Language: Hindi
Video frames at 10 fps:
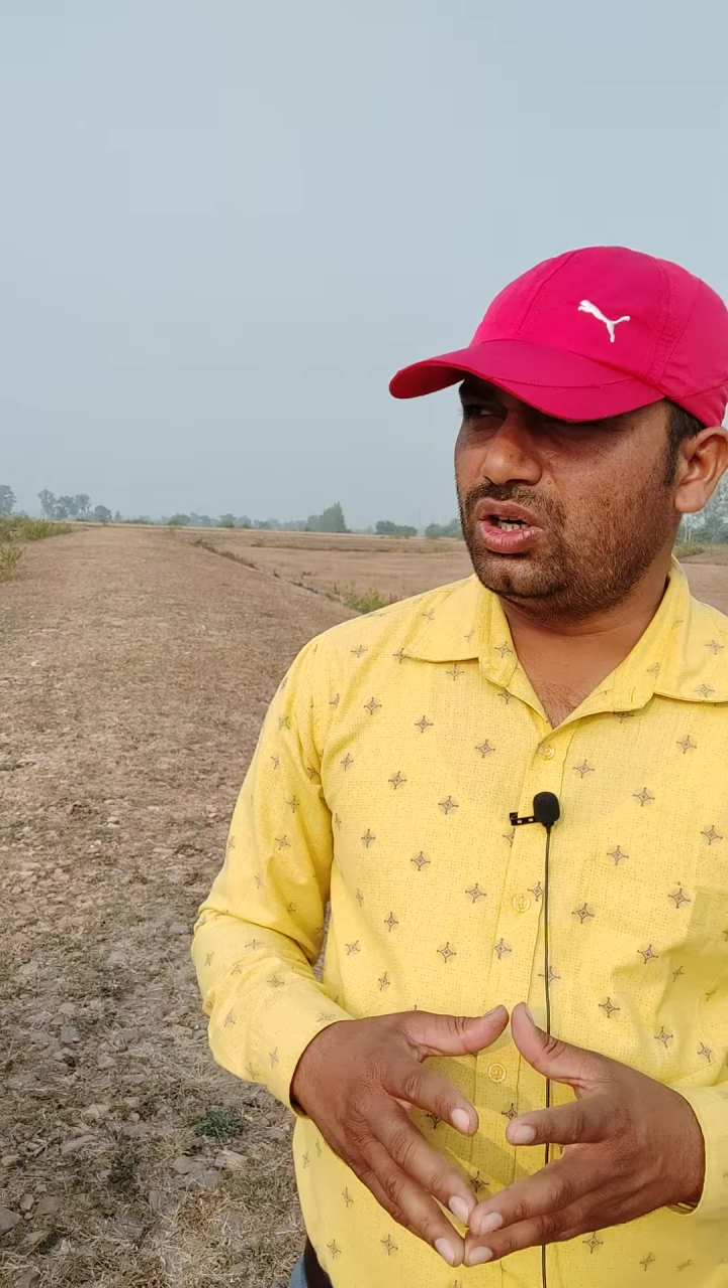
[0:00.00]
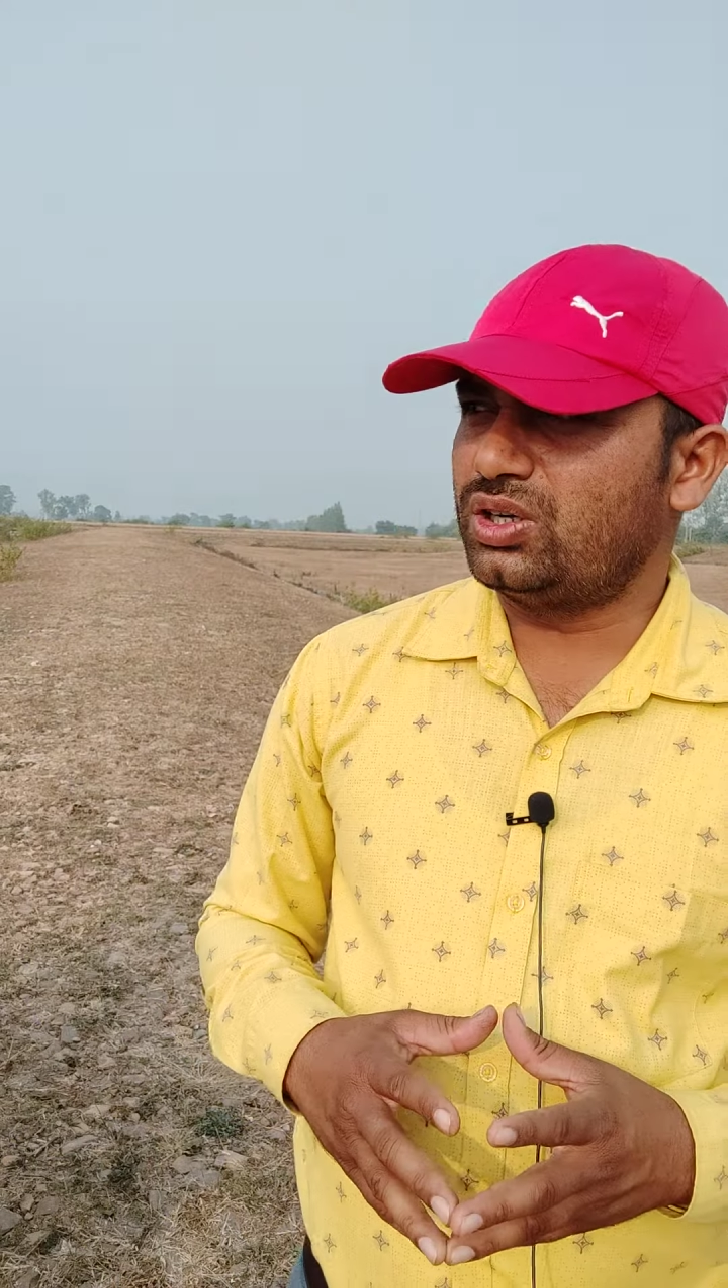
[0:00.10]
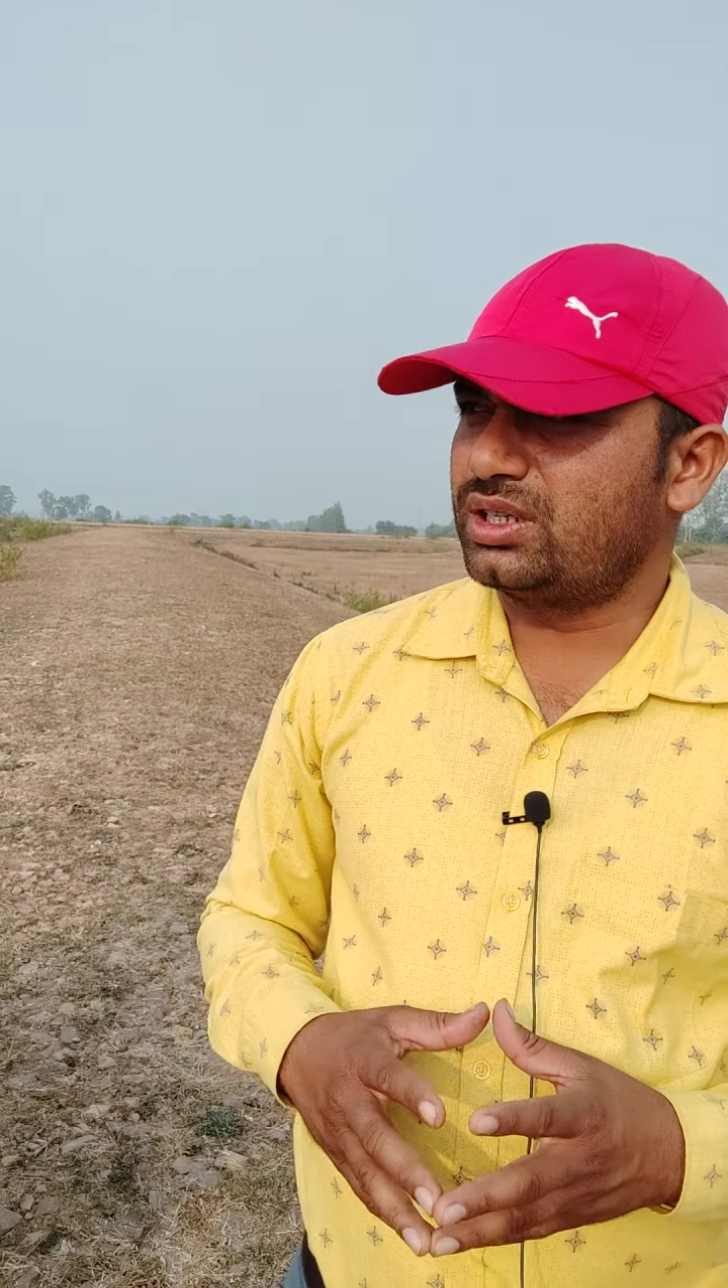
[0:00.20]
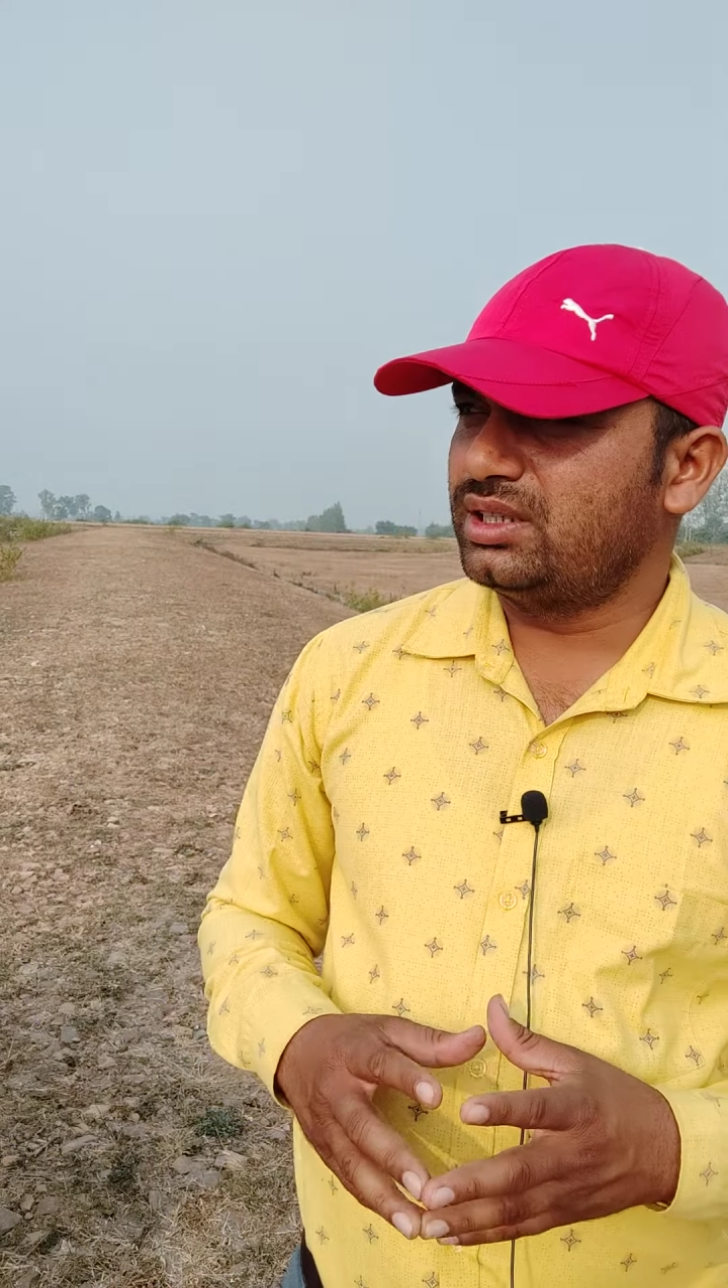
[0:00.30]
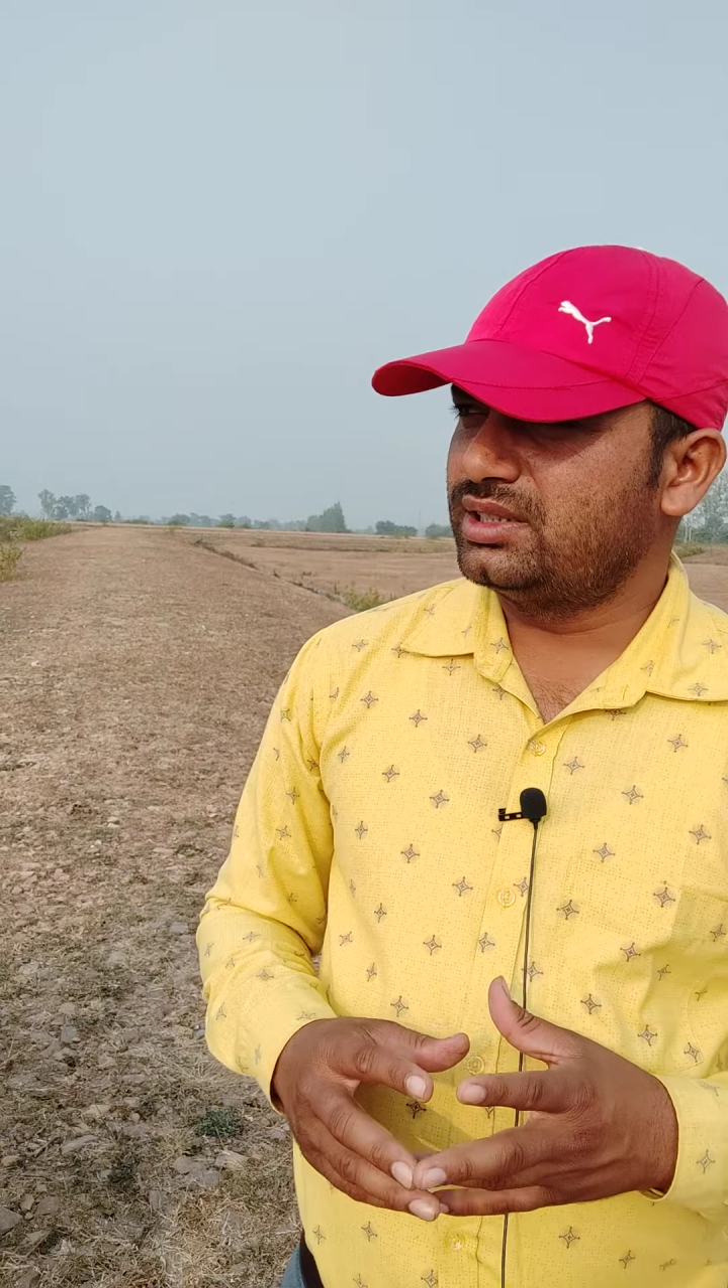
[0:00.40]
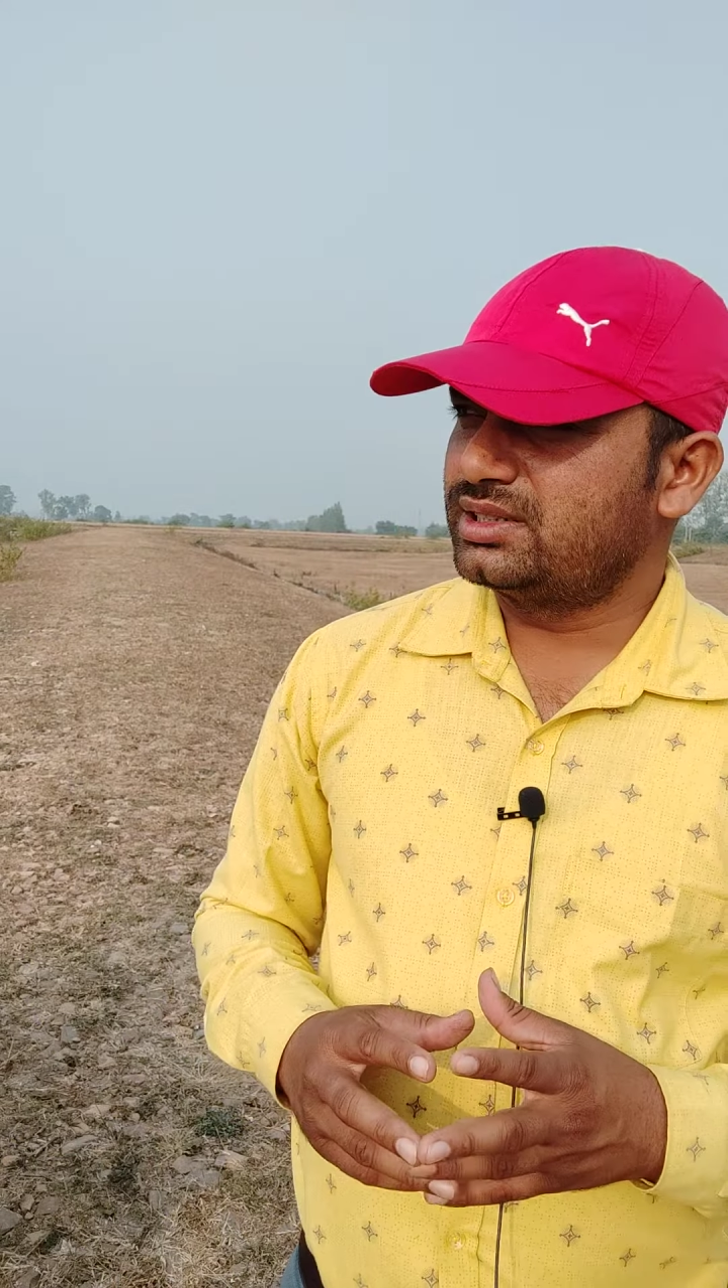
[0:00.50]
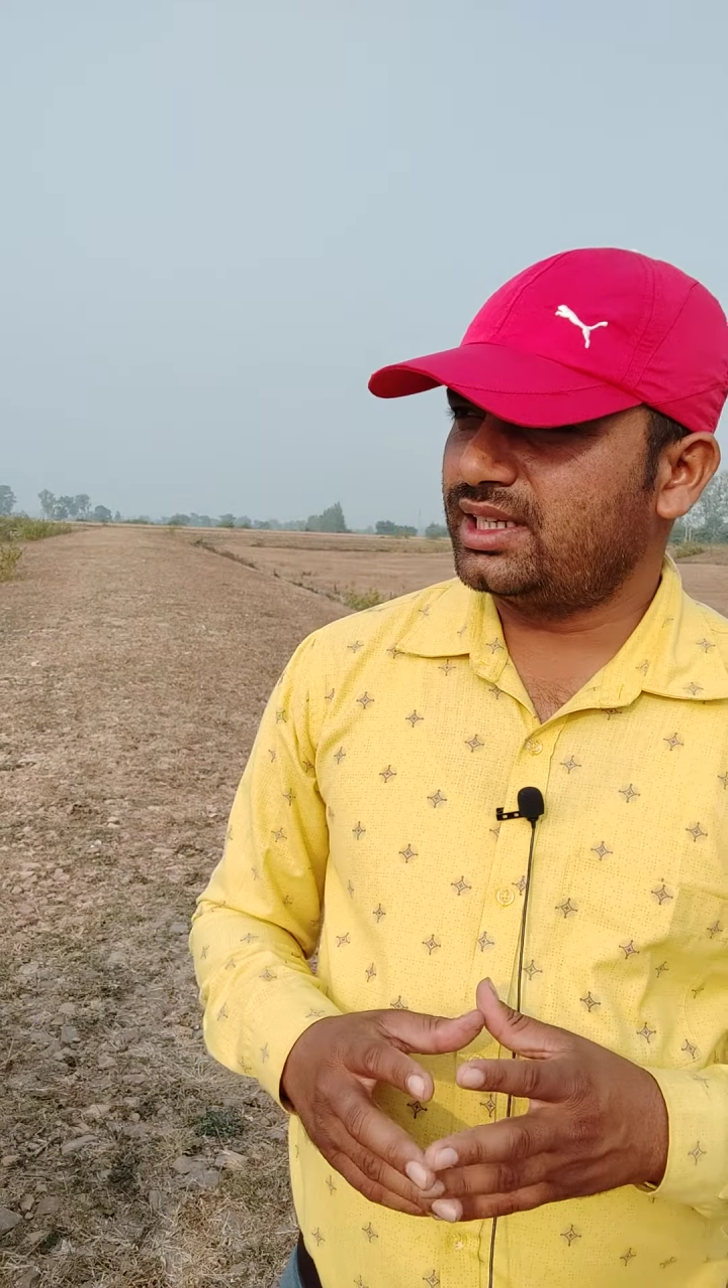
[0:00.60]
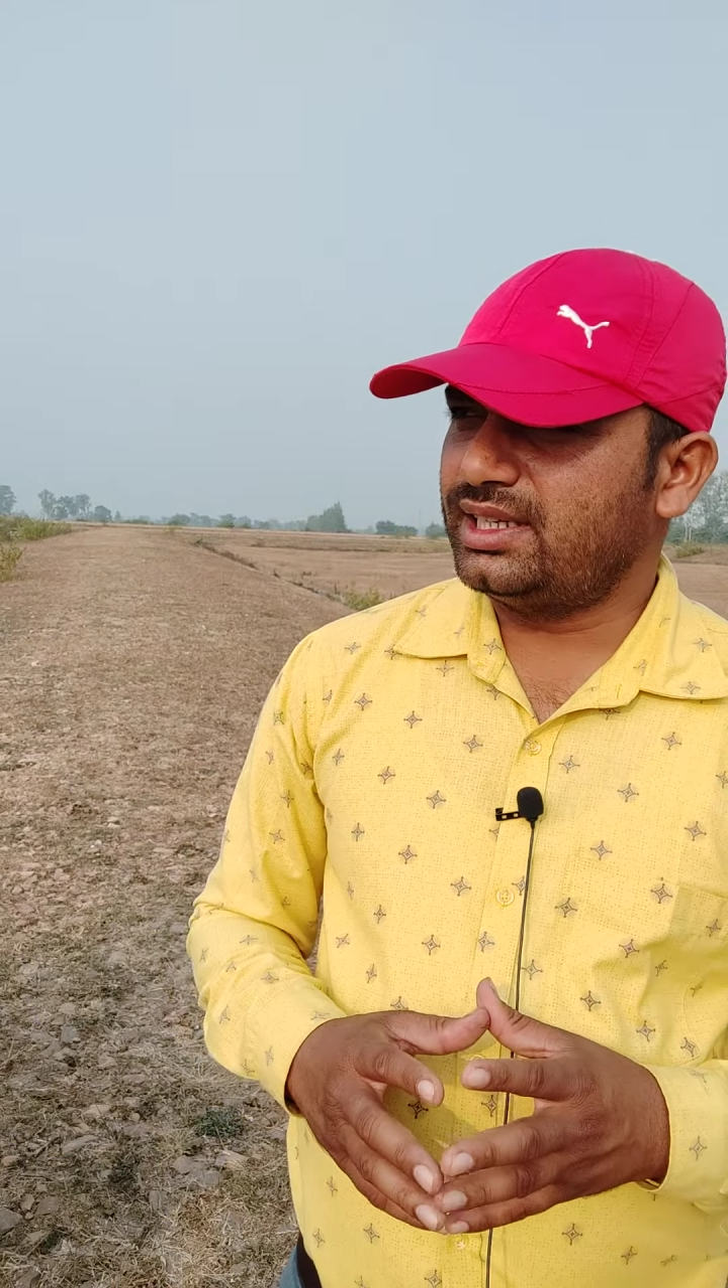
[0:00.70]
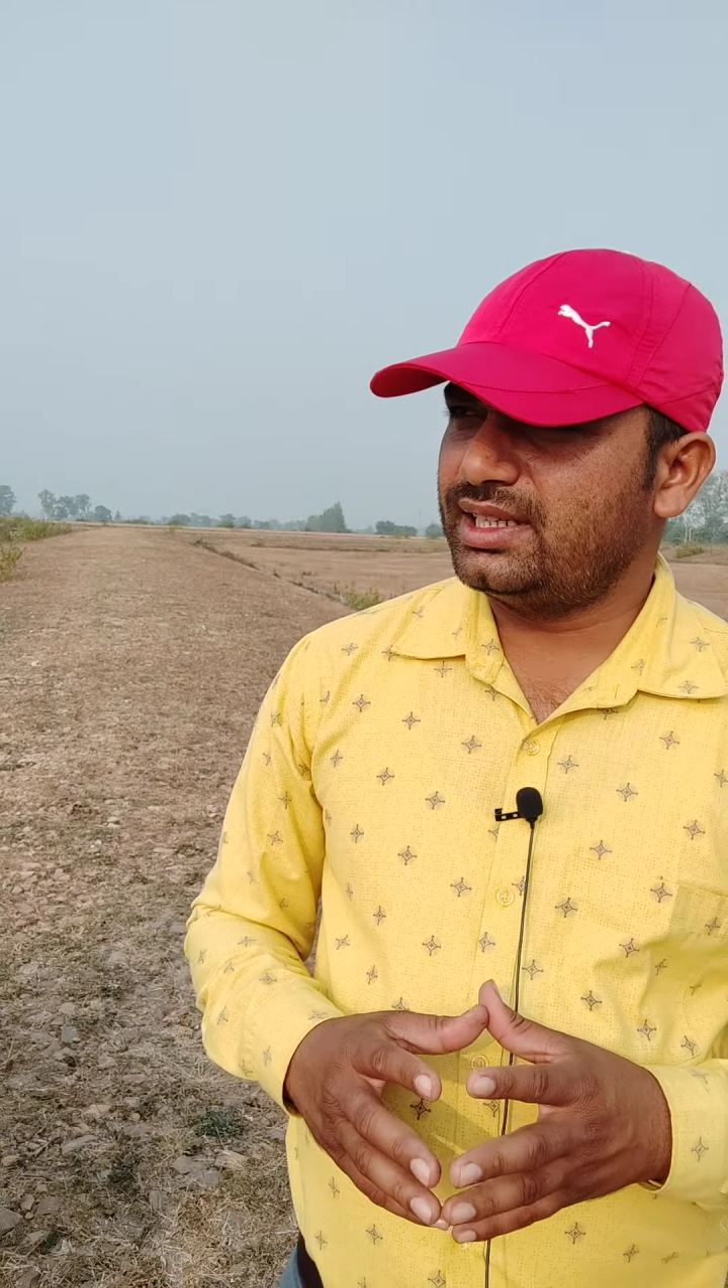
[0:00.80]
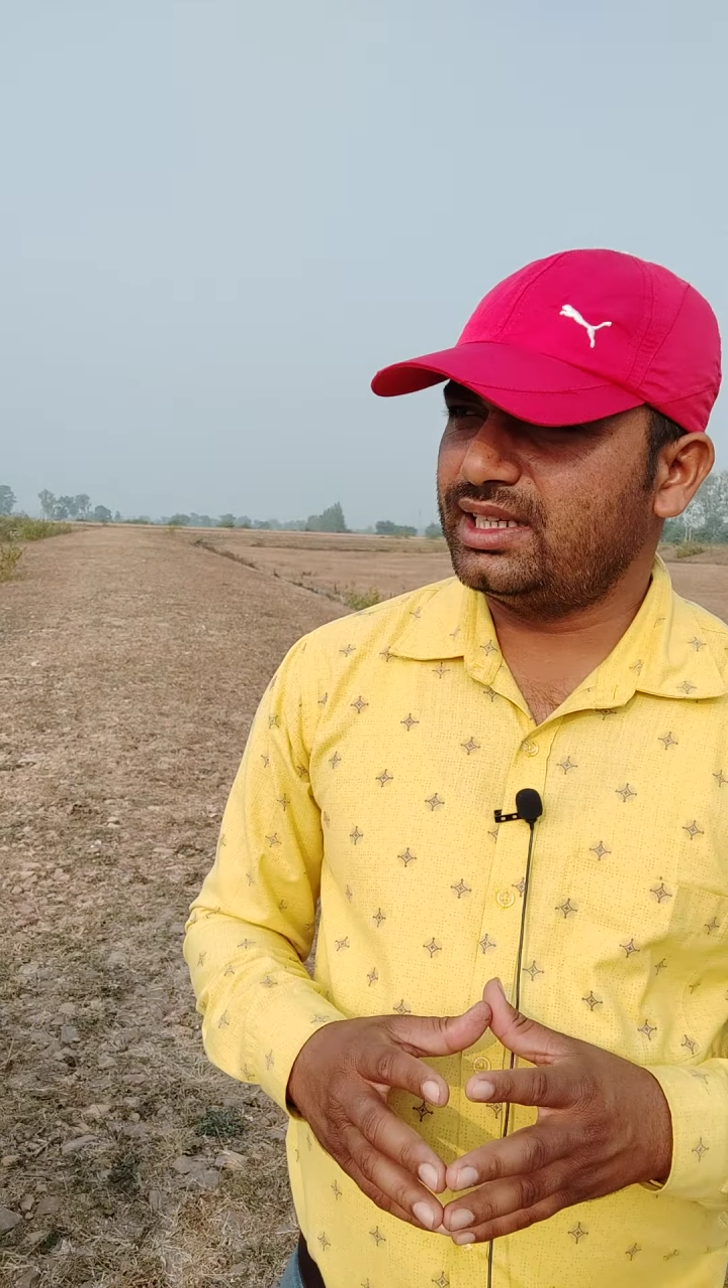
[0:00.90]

और चने